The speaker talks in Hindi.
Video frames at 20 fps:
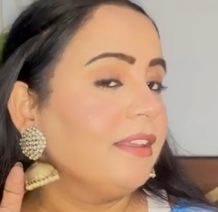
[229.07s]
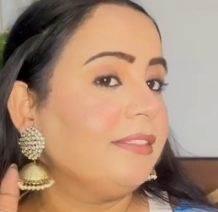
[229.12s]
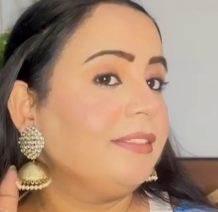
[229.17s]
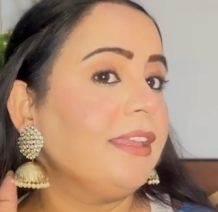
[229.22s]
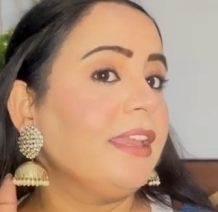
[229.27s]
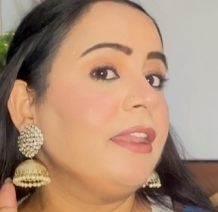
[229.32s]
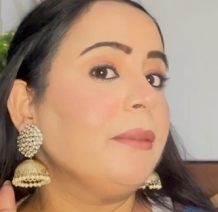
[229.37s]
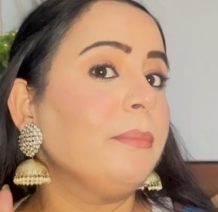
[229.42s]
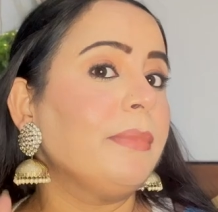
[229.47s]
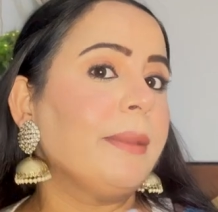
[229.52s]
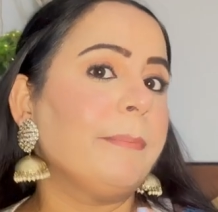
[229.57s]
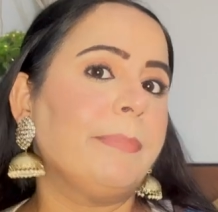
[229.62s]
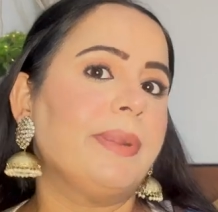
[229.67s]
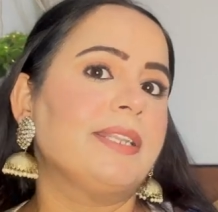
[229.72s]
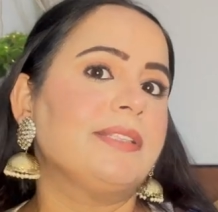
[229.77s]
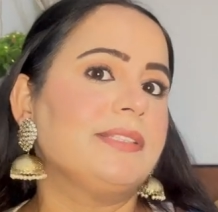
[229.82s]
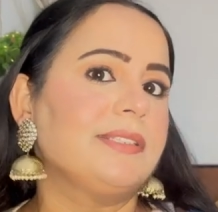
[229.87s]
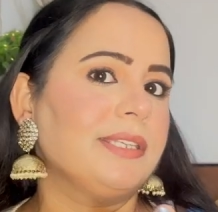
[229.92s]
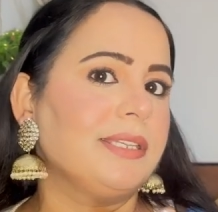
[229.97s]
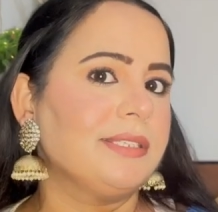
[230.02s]
देन मैं
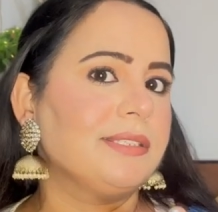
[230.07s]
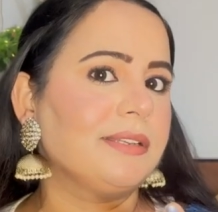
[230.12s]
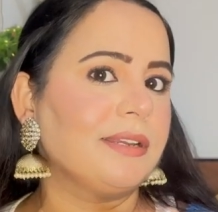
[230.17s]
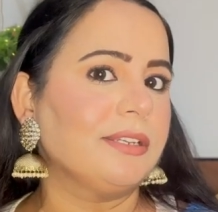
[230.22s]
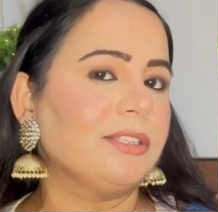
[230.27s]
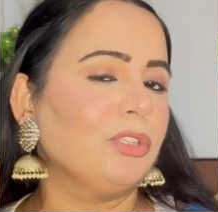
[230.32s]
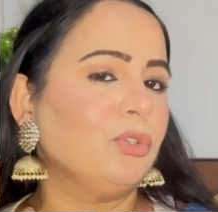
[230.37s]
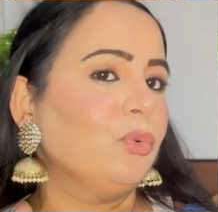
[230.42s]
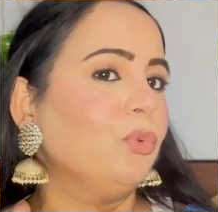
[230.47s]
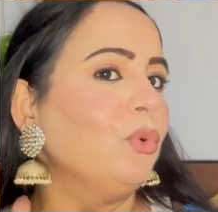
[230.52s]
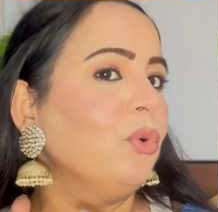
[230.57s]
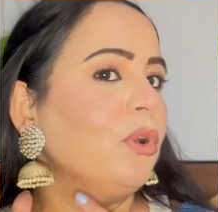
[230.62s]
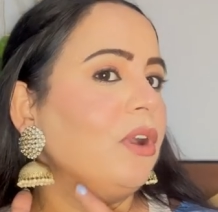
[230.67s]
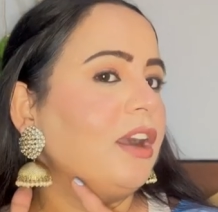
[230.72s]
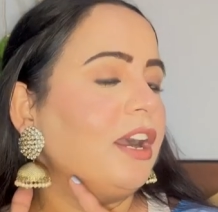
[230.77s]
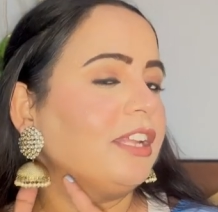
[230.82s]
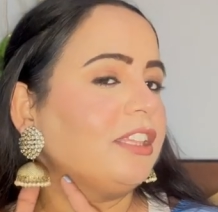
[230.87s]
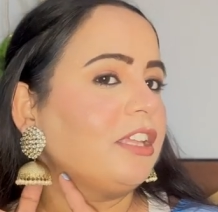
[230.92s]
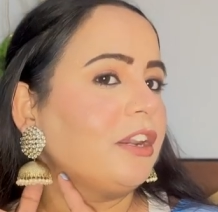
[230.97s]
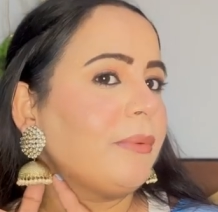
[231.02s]
परचेज़ करती हूँ
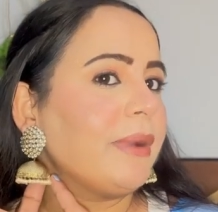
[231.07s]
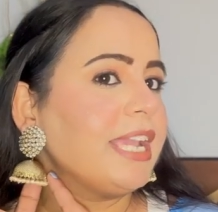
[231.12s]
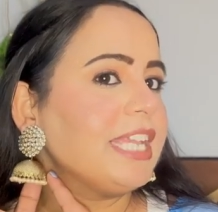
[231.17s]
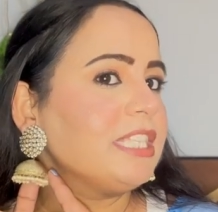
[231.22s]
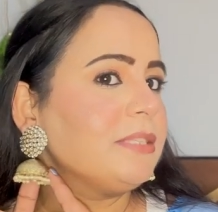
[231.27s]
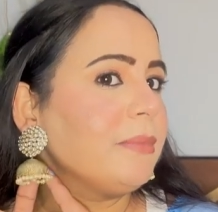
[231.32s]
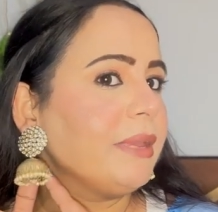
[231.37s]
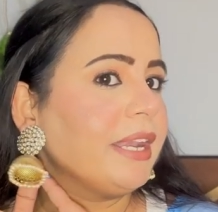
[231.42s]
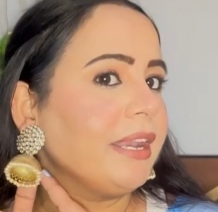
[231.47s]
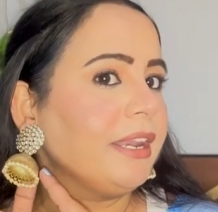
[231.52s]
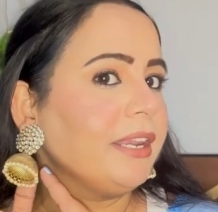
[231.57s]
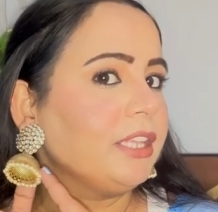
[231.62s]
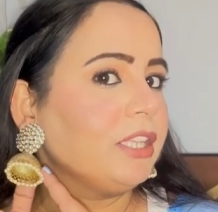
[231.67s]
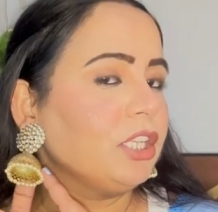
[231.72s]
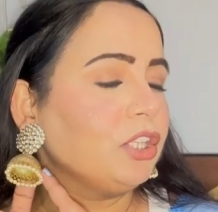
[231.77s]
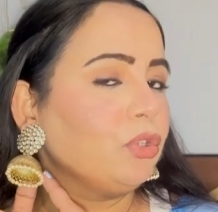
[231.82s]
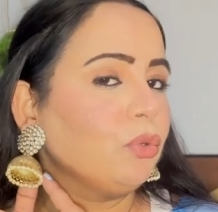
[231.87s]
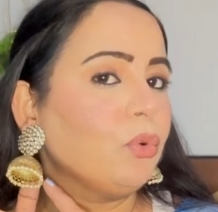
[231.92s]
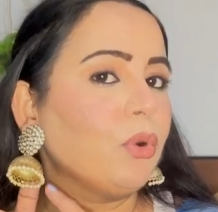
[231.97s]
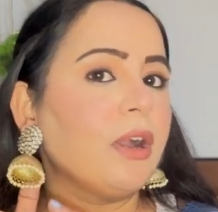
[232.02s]
अदरवाइज़ मैं रहने
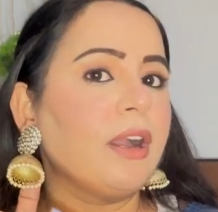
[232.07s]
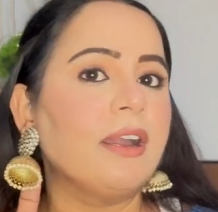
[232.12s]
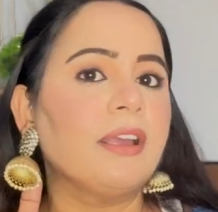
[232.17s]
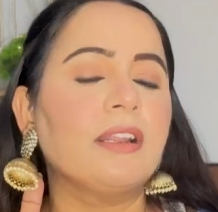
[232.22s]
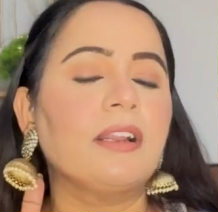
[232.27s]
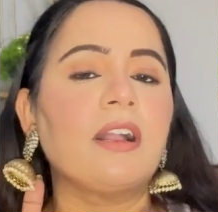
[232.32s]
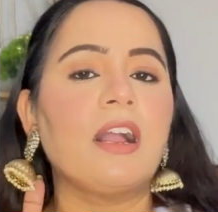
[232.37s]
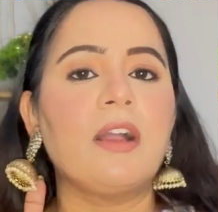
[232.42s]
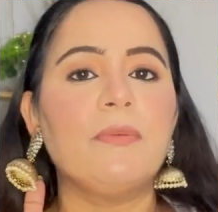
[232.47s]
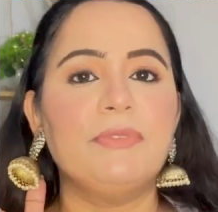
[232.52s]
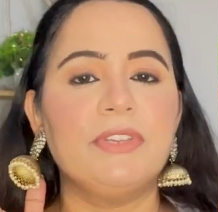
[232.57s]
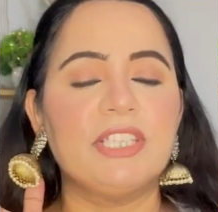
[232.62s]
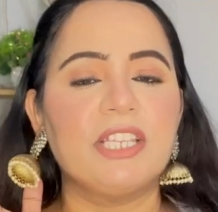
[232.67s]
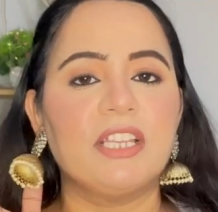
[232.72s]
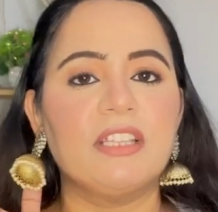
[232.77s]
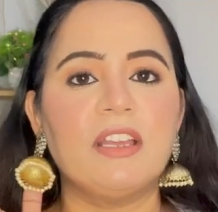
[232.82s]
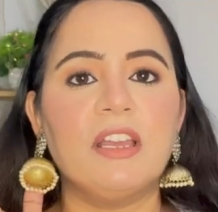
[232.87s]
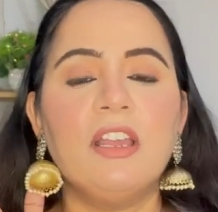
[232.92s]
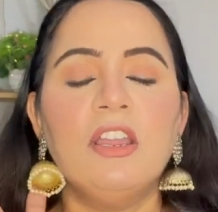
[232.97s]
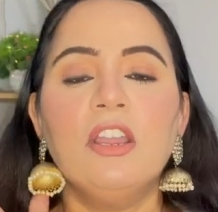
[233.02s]
देती हूँ अगर काफ़ी
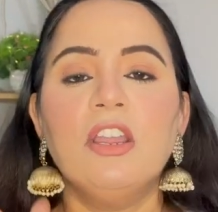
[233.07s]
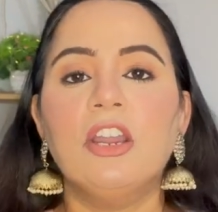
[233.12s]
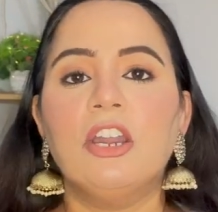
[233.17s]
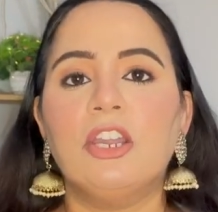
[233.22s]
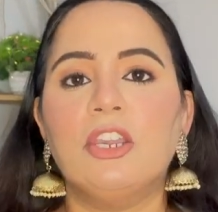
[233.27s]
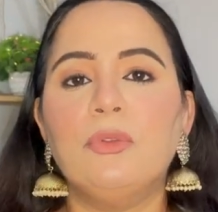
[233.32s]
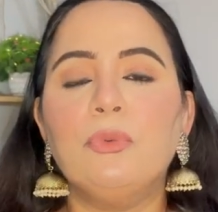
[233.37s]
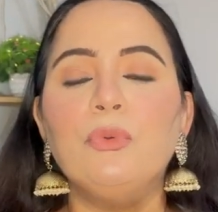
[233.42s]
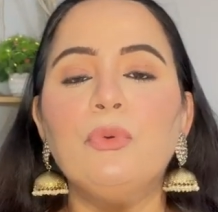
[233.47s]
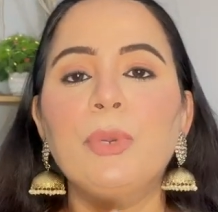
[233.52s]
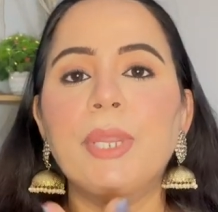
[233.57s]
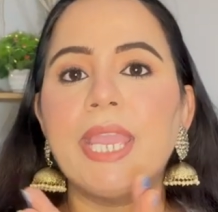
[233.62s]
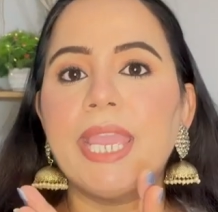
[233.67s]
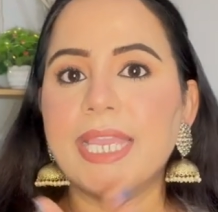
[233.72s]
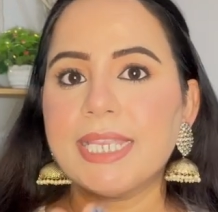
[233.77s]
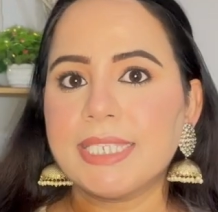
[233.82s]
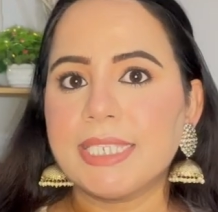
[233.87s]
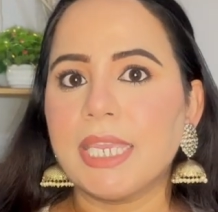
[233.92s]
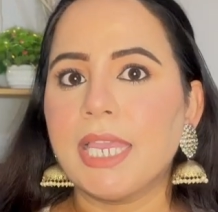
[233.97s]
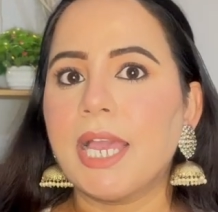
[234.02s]
ज़्यादा रिव्यू
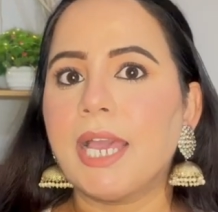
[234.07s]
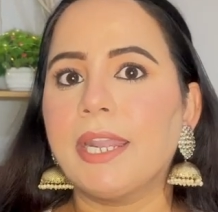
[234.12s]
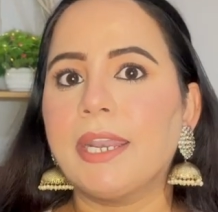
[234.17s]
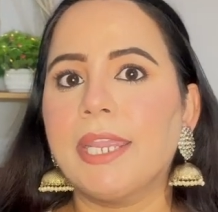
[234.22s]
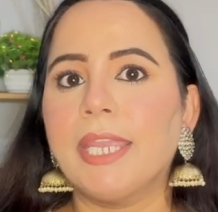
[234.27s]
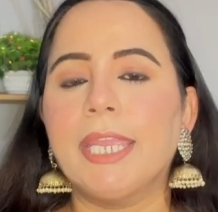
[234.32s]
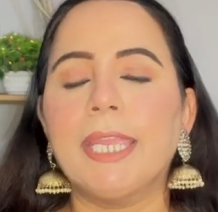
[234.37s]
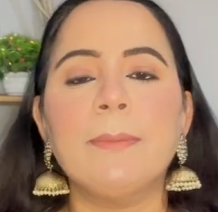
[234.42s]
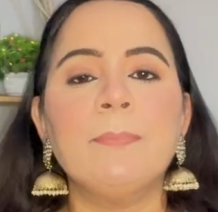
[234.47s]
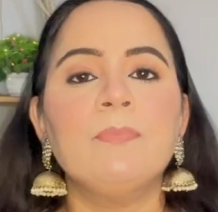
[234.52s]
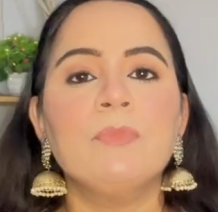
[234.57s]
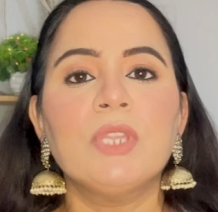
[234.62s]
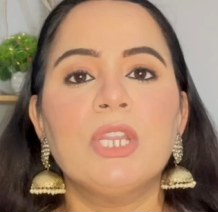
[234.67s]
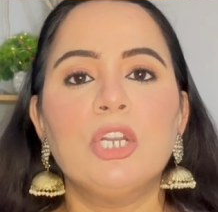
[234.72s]
ऐसे आ रहे हैं